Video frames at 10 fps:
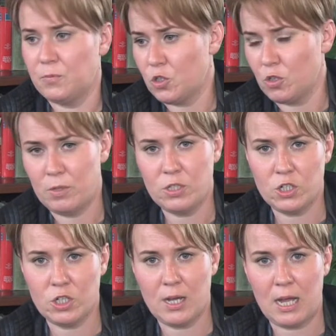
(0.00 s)
Czy to będzie
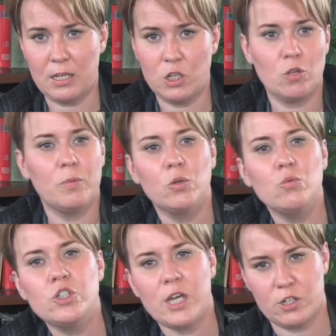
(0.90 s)
szczekanie, czy to będą
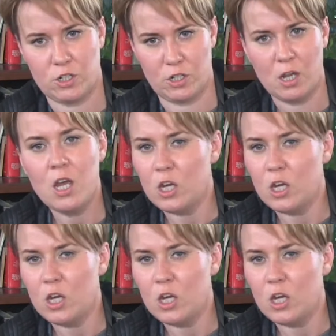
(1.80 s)
ucieczki,